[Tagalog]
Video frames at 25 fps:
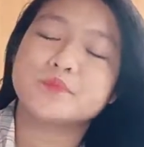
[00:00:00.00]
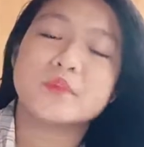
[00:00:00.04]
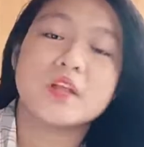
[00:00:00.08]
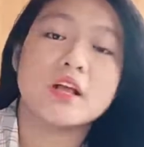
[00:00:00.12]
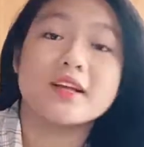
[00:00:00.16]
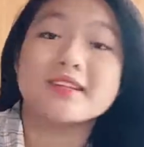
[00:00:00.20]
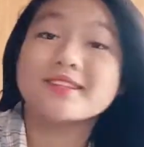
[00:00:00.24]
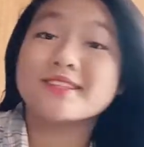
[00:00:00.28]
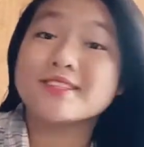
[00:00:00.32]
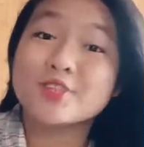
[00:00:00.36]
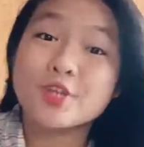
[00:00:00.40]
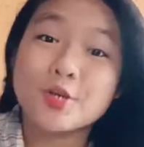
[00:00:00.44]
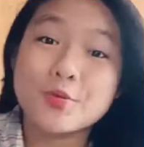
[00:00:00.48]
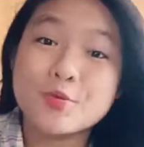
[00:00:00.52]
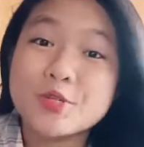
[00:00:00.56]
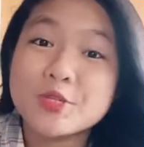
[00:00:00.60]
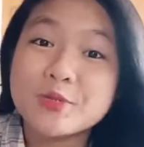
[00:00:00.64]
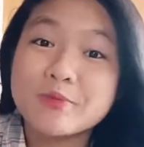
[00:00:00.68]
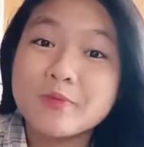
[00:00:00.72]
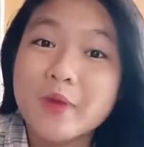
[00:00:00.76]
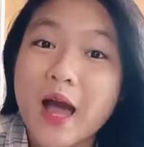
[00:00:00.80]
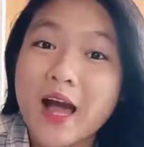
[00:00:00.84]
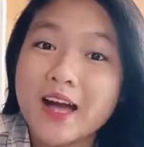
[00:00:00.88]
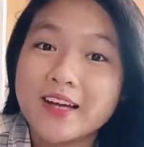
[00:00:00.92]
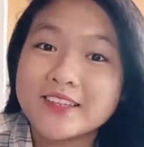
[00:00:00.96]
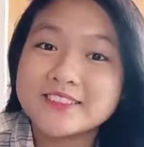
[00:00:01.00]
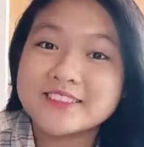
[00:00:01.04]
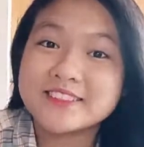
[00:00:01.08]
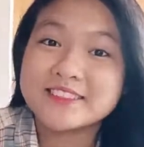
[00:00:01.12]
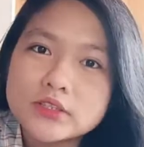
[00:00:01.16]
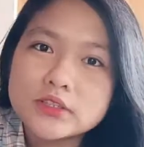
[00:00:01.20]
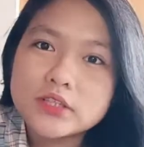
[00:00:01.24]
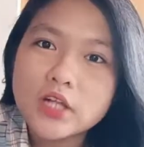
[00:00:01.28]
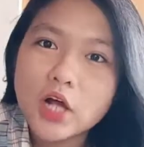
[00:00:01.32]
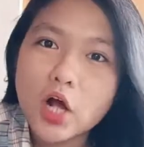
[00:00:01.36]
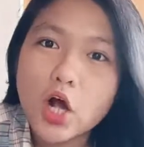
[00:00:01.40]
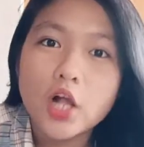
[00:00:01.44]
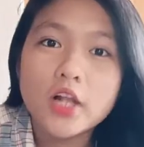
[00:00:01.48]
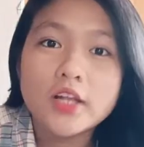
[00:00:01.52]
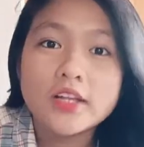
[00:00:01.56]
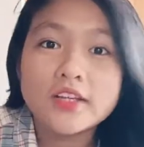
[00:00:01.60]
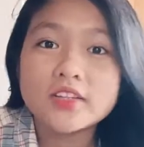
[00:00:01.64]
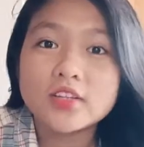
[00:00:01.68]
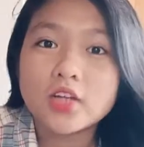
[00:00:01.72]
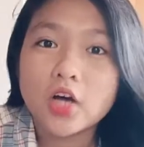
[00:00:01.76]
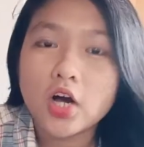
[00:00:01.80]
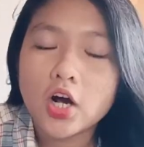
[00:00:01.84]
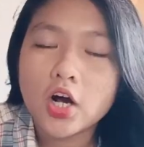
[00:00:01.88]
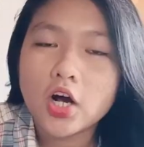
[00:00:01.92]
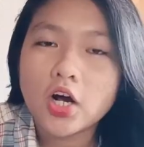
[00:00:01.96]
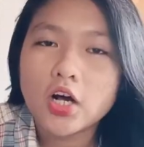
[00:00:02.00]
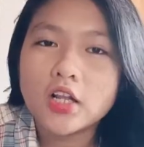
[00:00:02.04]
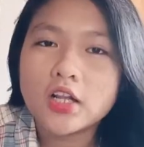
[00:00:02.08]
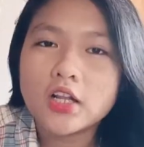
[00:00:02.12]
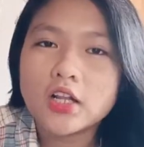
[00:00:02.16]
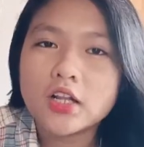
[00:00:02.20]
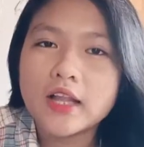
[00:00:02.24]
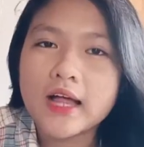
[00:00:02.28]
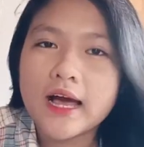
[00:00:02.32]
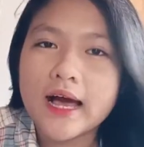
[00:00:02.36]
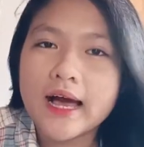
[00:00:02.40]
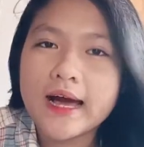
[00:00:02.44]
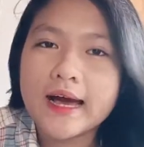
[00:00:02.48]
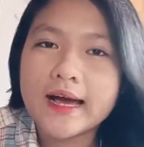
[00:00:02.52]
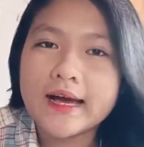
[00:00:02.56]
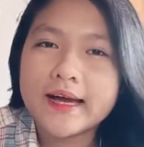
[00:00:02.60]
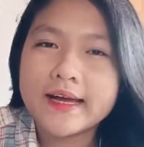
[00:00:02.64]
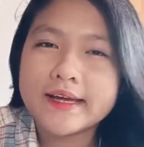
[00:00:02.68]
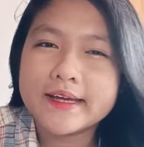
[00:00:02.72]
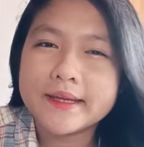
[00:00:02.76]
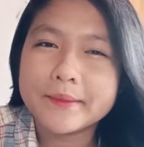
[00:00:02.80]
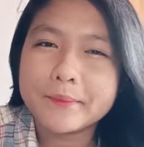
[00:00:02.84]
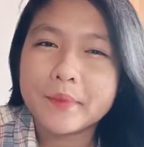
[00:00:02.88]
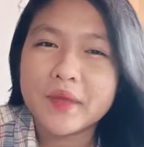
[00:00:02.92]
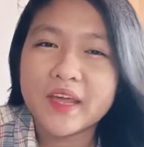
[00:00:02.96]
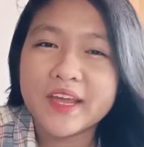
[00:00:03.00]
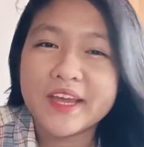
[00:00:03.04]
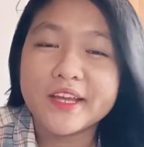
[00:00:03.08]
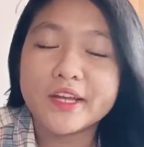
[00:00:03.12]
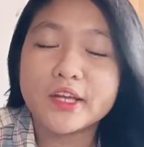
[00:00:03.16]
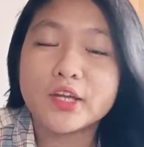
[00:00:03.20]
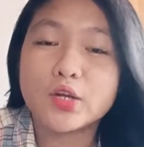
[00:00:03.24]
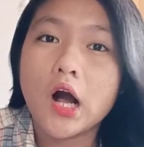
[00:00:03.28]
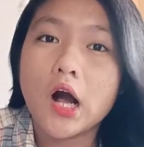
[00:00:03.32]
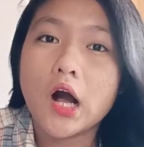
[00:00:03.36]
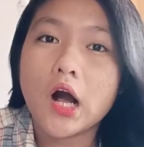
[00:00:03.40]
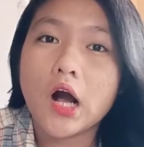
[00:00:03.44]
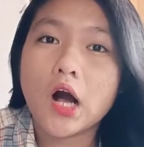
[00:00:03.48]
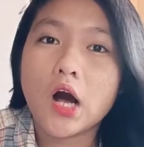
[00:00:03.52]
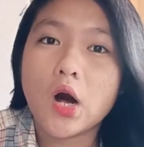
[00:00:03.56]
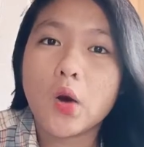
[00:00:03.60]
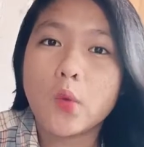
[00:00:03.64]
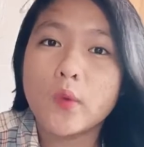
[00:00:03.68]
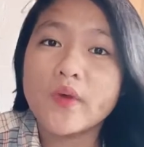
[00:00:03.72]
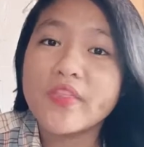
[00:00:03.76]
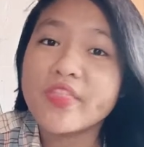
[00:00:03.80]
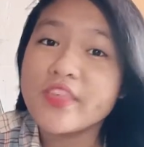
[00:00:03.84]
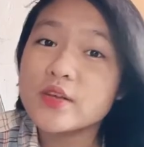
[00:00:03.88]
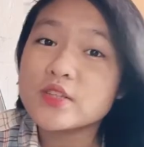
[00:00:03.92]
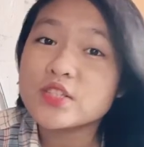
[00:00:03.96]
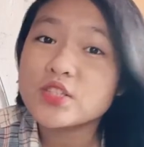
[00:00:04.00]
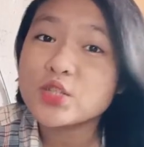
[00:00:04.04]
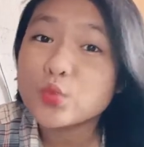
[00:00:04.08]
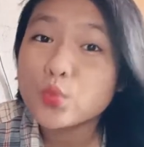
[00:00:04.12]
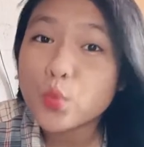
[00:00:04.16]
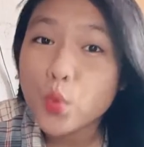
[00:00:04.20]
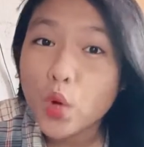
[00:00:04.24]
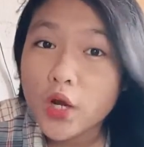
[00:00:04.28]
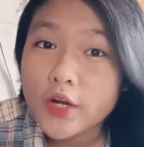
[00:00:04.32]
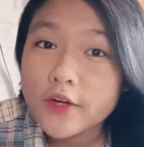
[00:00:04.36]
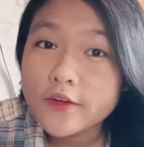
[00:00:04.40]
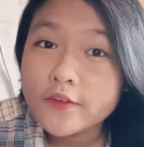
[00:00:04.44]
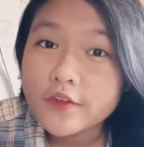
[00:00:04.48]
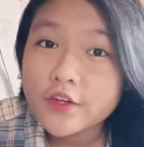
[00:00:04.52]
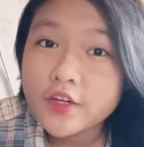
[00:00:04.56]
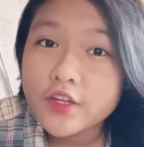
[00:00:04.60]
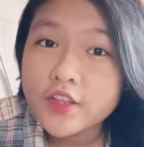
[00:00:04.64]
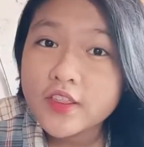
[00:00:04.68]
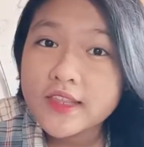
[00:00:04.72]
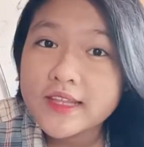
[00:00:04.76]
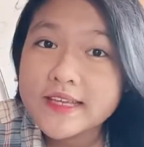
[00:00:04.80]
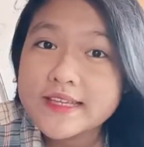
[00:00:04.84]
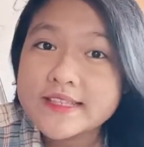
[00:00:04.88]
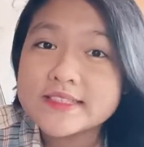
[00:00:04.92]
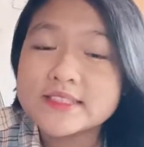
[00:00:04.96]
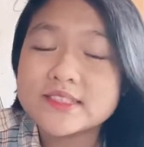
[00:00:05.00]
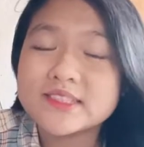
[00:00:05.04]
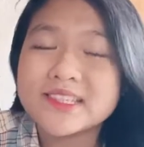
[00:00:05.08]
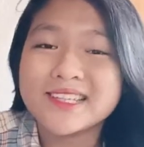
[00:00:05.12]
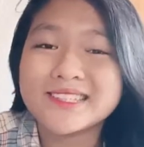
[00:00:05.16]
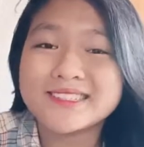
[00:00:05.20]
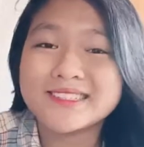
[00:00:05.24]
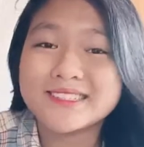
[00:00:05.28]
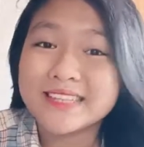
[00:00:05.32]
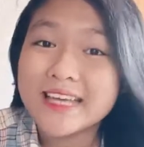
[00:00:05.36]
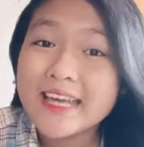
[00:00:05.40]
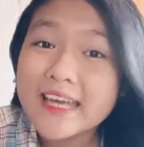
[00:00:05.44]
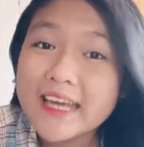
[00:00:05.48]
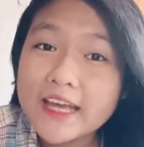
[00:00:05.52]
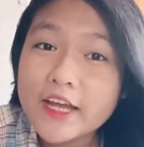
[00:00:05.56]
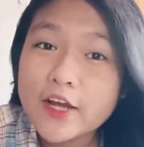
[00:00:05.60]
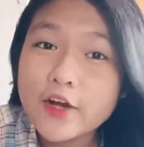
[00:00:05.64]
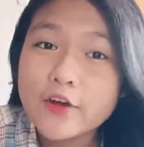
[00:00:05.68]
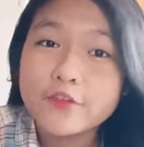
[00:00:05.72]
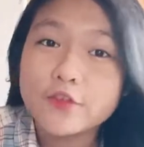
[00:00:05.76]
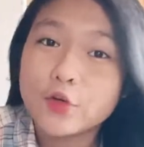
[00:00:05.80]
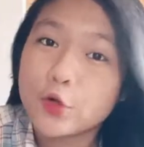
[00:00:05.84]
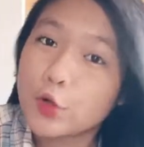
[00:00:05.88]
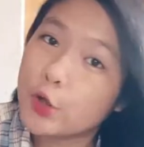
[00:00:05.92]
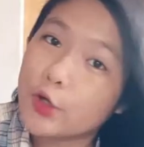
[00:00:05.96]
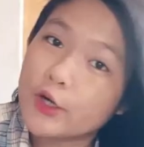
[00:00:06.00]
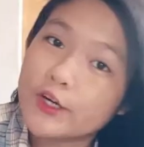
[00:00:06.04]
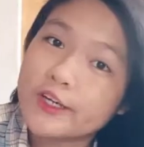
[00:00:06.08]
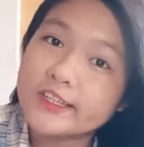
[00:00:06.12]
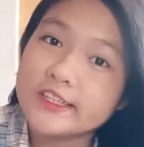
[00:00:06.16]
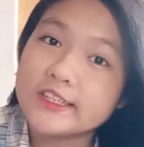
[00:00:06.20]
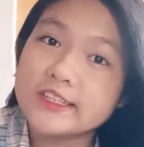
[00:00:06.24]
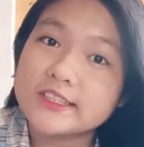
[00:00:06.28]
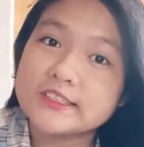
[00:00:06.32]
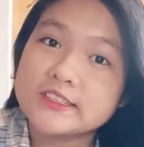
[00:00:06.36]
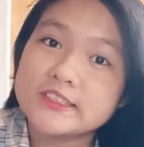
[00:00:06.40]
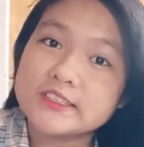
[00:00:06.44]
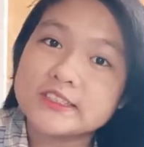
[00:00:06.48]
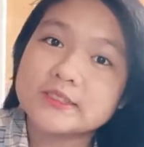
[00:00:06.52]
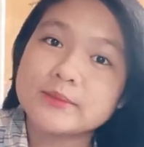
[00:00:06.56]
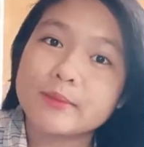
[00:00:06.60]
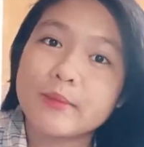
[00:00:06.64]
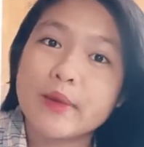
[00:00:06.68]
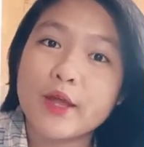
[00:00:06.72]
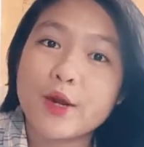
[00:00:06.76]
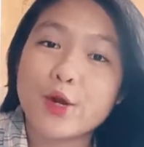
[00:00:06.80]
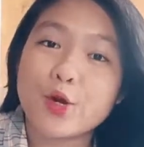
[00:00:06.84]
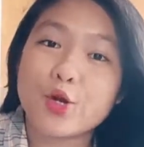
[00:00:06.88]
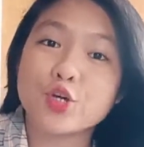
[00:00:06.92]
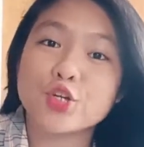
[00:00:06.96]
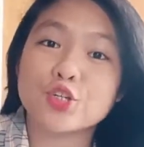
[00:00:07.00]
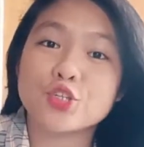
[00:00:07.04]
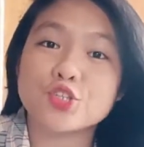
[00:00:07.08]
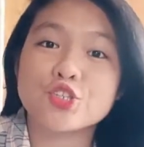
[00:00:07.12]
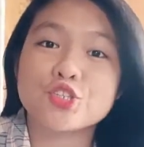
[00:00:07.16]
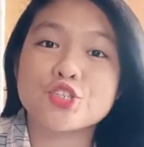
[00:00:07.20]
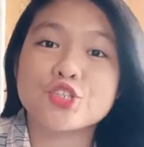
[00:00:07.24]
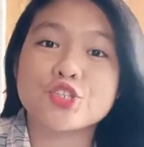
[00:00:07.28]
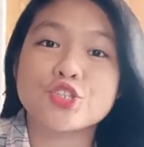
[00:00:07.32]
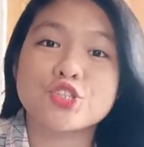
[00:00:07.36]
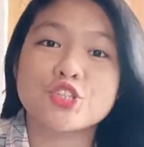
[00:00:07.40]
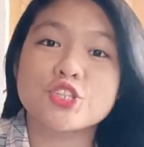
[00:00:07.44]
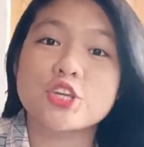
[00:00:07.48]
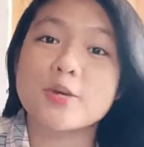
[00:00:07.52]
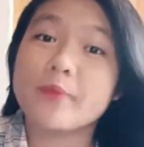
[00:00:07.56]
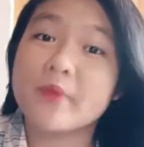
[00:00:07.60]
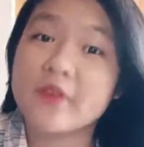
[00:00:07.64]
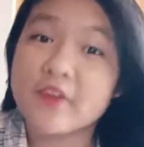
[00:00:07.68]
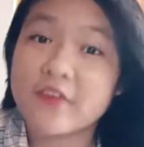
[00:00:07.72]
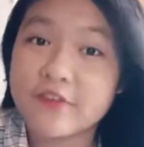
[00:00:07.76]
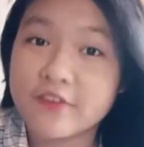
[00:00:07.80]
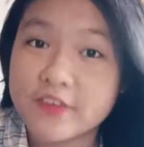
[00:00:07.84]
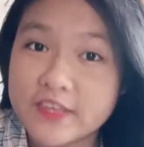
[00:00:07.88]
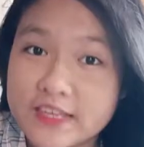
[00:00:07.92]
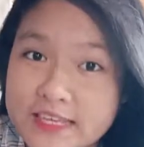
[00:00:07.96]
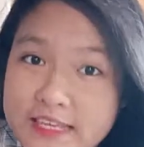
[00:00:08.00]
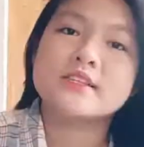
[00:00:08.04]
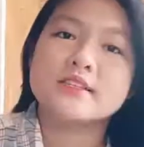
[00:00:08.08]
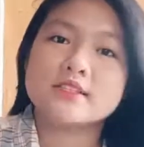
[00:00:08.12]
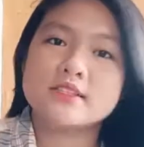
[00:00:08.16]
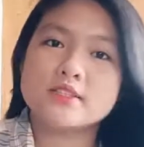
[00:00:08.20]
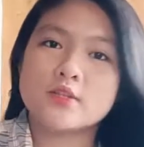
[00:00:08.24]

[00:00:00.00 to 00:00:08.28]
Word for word: description box. All in all, I paid uh, 1,000 for this kasi, of course, merong shipping fee.